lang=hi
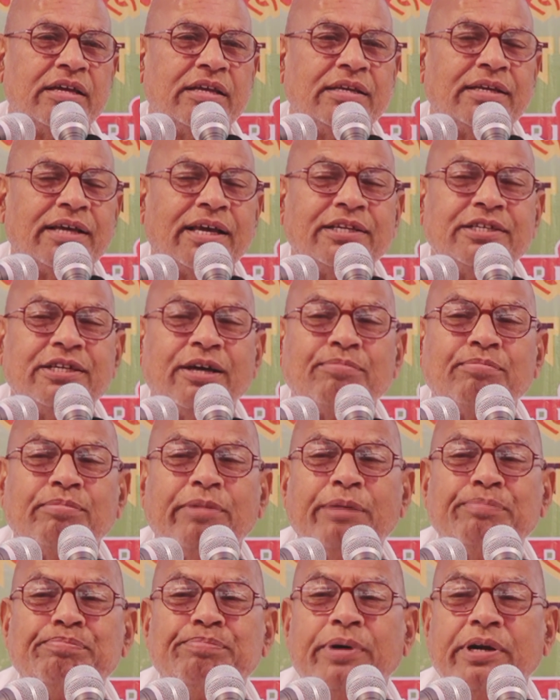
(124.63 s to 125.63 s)
लेकिन जब
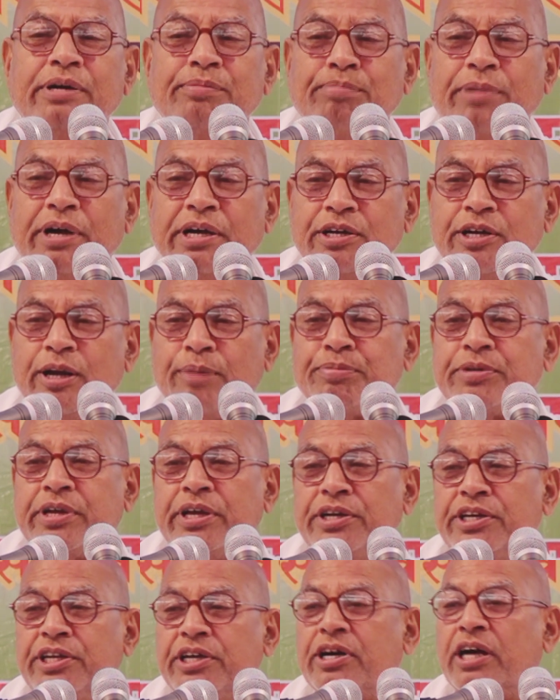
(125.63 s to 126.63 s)
मैं मंडप
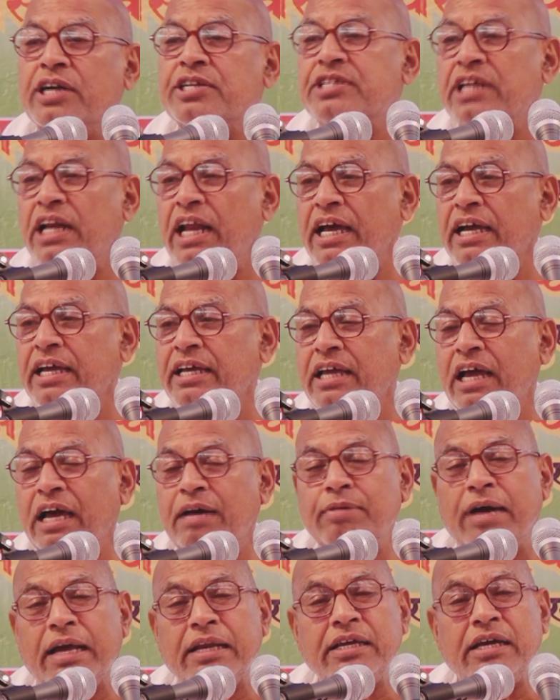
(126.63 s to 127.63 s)
के निकट चला गया
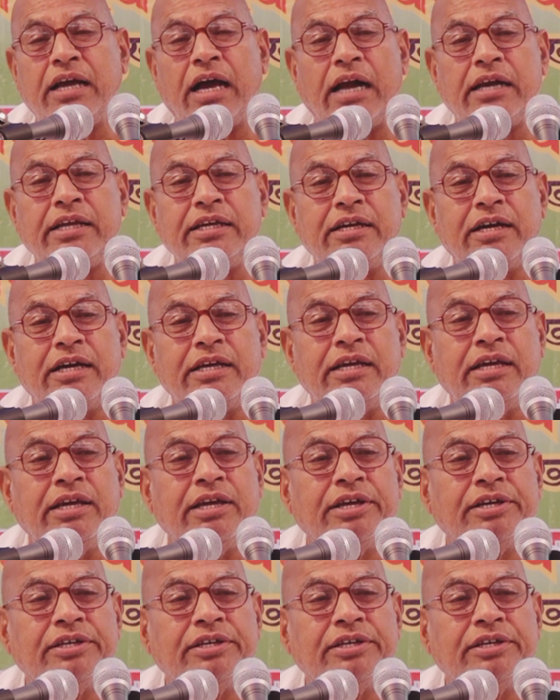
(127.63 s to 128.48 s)
हमारी गाड़ी गई